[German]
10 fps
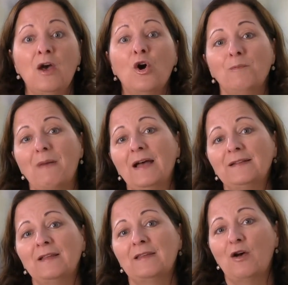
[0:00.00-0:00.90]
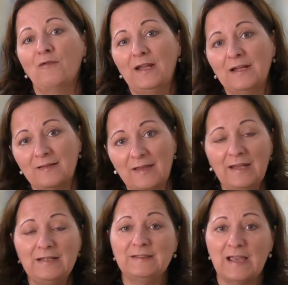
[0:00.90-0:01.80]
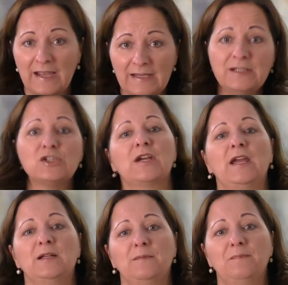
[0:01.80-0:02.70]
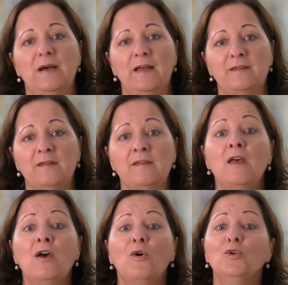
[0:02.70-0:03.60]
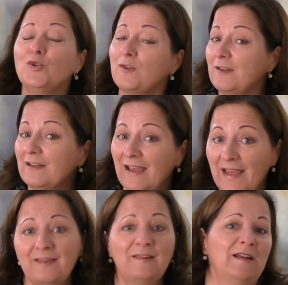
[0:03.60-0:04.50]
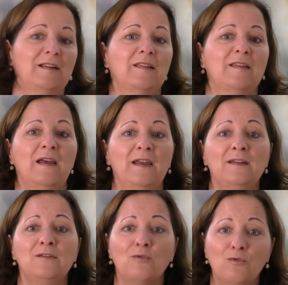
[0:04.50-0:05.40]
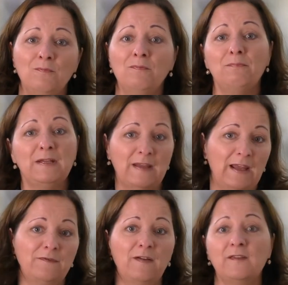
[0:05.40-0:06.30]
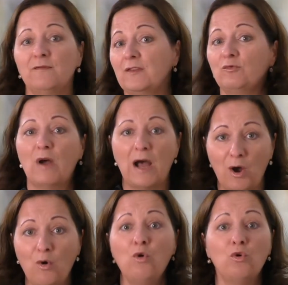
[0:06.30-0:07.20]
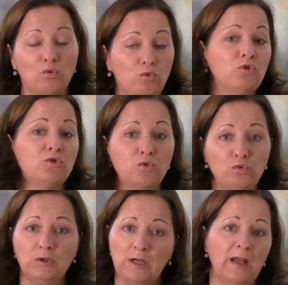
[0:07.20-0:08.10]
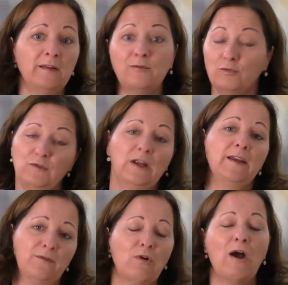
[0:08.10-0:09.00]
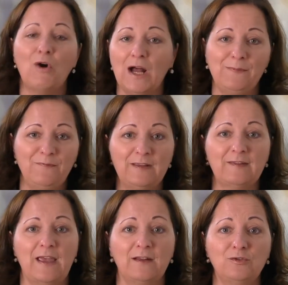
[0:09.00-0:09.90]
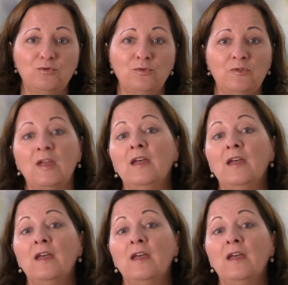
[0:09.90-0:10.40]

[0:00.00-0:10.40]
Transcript: und mach das auf einer zeitlich eingeschränkten Basis und nutze den Rest deiner Zeit, um mit etwas, was du auch gut tun kannst und vielleicht sogar auch halbwegs gerne tust,